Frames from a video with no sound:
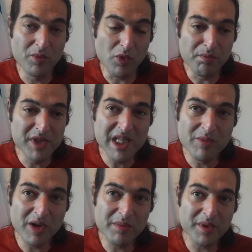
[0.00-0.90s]
au
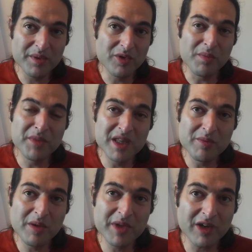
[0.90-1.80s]
minimum, au
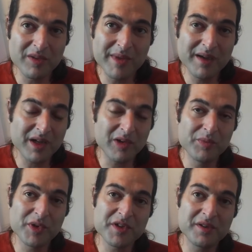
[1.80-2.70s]
minimum
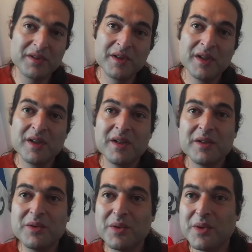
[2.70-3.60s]
40%,
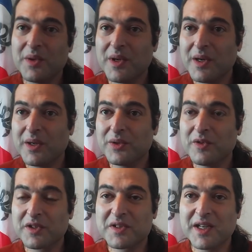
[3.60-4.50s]
euh,
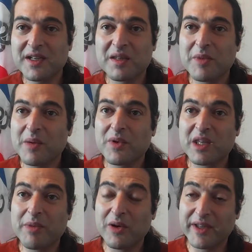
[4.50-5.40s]
de, votre salaire qui part,
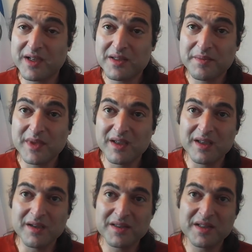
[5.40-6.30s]
qui part en taxes.
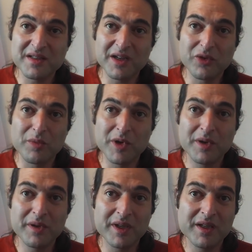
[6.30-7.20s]
Et ça, c'est
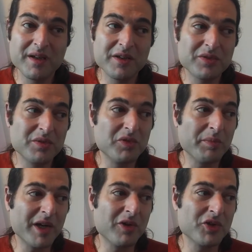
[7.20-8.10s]
l'argument, et là-dessus, ils n'ont
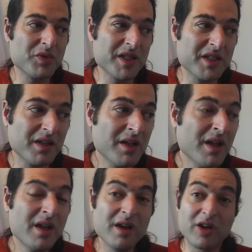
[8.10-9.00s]
pas grand-chose à dire.
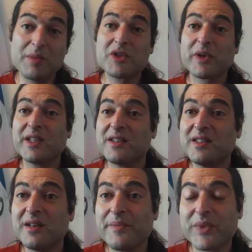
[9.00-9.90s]
Alors comme ils n'ont rien à
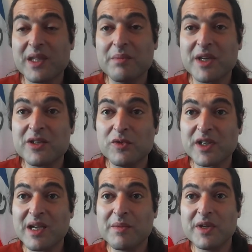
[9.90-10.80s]
dire, mais qu'ils
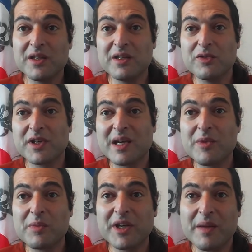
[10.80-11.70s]
devaient quand même, quand
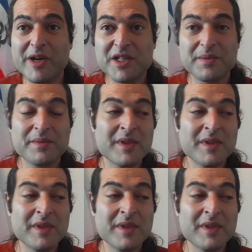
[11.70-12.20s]
même remplir la page,